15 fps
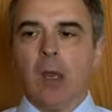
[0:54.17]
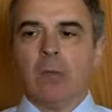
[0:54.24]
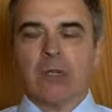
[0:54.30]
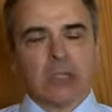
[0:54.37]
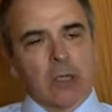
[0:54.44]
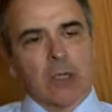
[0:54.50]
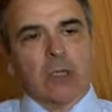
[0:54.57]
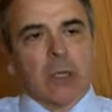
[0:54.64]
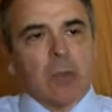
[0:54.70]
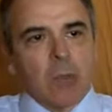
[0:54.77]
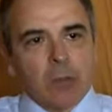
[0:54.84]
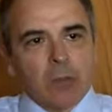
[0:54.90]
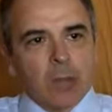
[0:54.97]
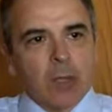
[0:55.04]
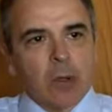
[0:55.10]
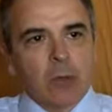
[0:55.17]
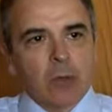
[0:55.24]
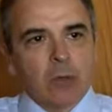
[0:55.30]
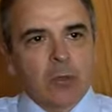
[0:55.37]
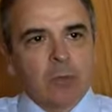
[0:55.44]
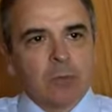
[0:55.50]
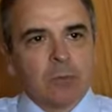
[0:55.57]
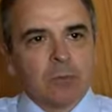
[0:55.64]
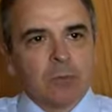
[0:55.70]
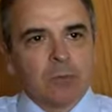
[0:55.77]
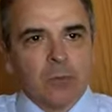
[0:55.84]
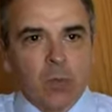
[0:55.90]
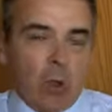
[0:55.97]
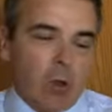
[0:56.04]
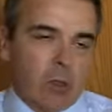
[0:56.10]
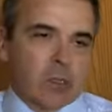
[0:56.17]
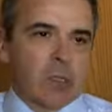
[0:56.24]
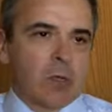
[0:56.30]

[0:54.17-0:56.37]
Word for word: mas creio que também para os, nós,